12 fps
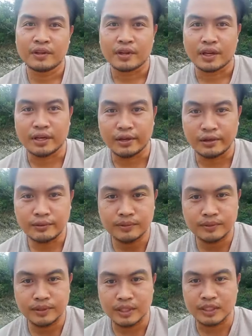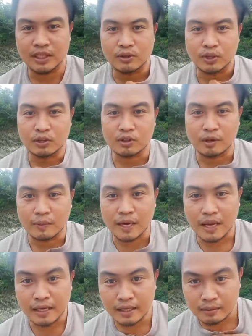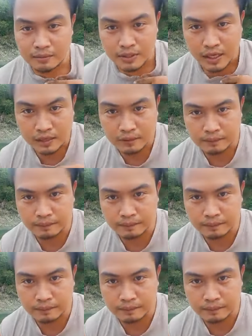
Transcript: Ayun, nag shout out tayo pala yung kabsat